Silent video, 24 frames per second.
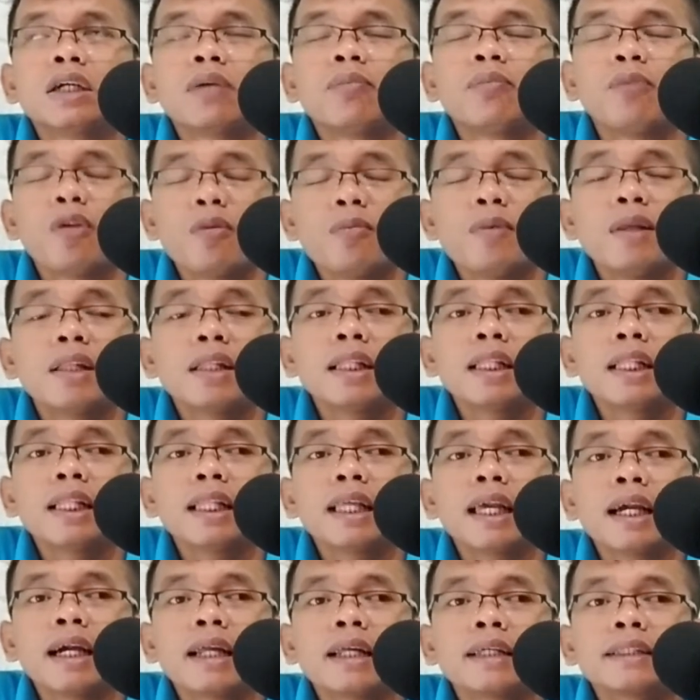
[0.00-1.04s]
mobil
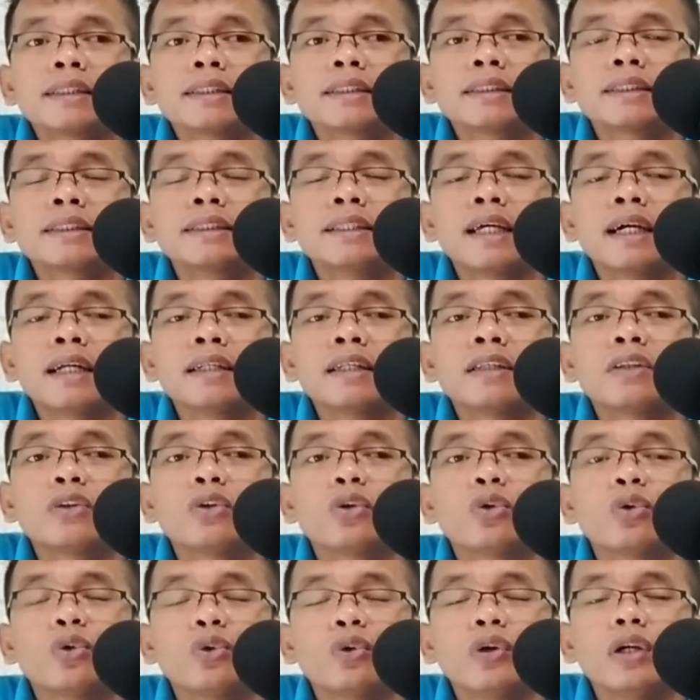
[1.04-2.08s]
yang sedang
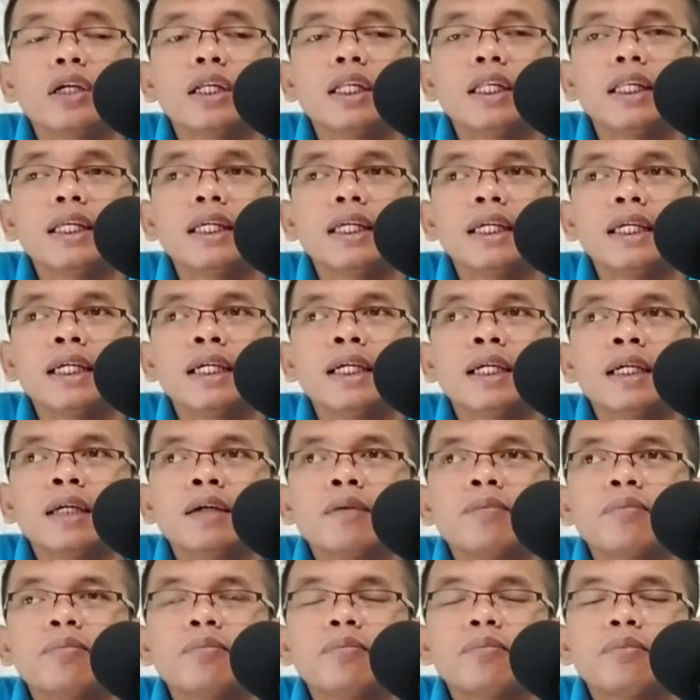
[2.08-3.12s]
ditunggu ini
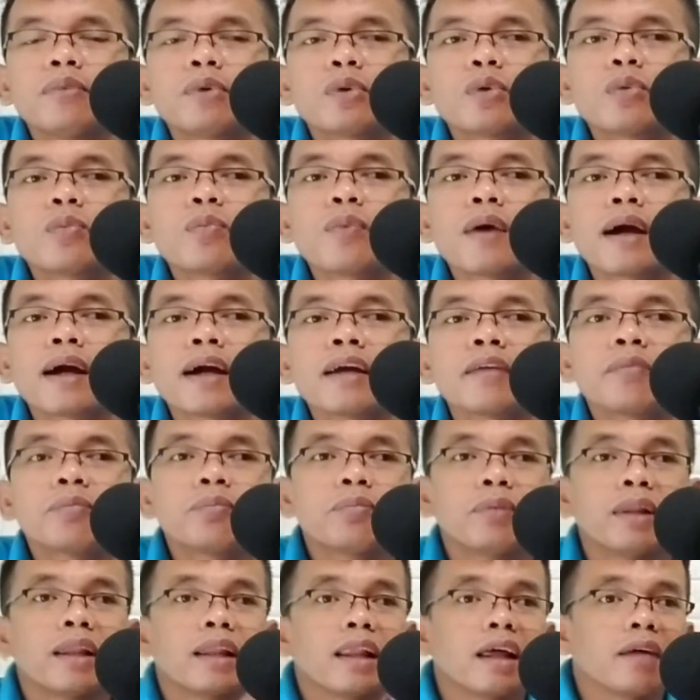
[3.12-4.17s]
merupakan
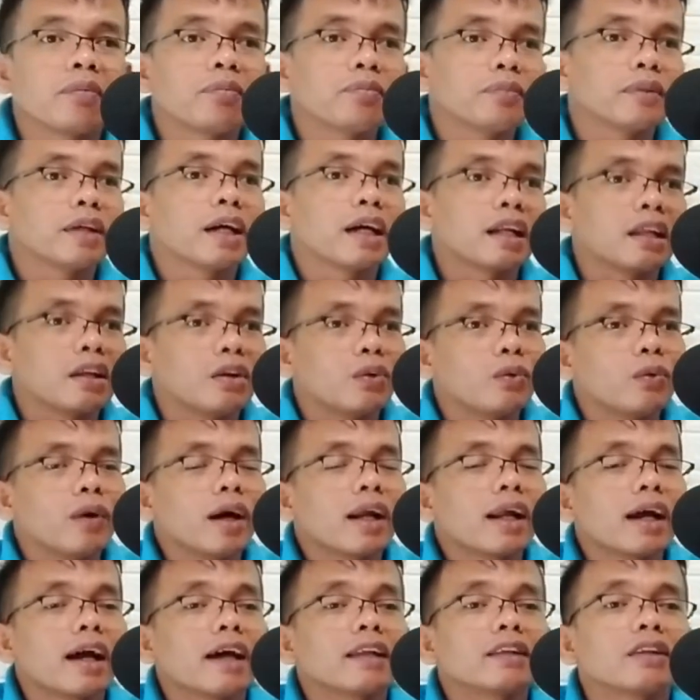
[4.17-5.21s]
build up dari
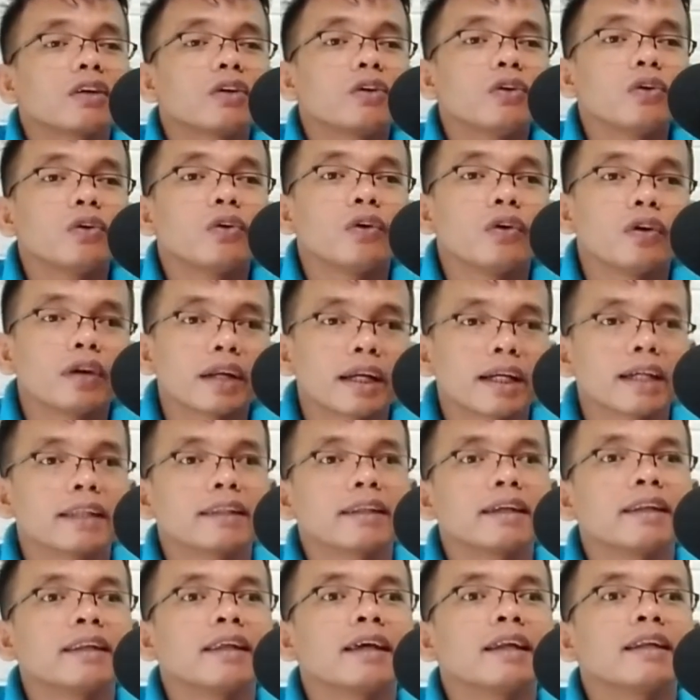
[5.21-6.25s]
luar atau
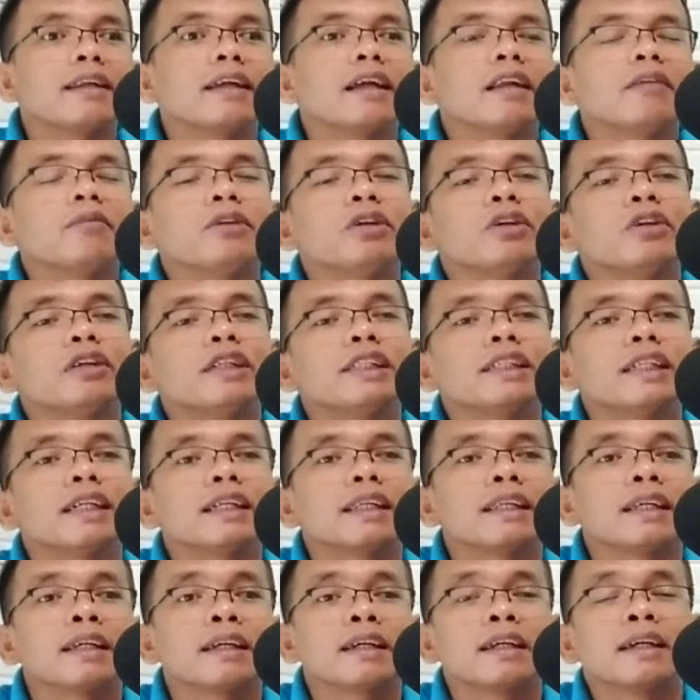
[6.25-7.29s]
perakitan dari dalam Indonesia
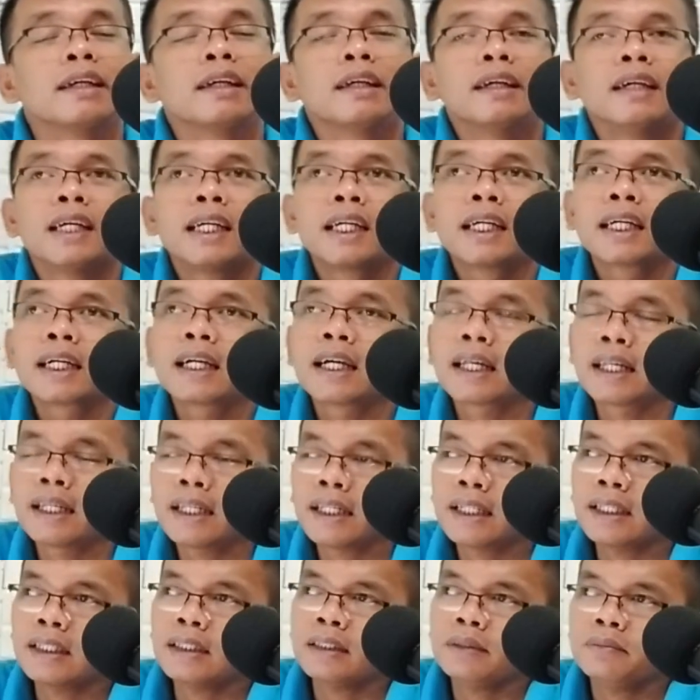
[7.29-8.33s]

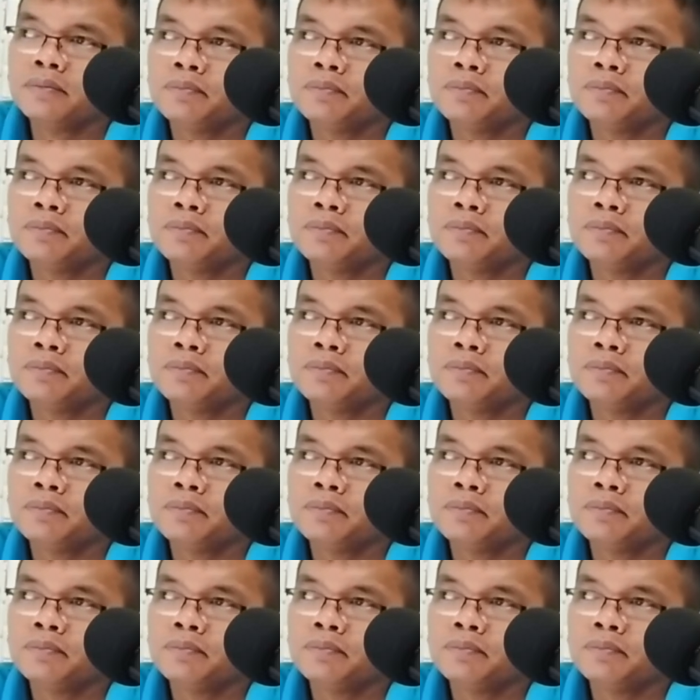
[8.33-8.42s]
karena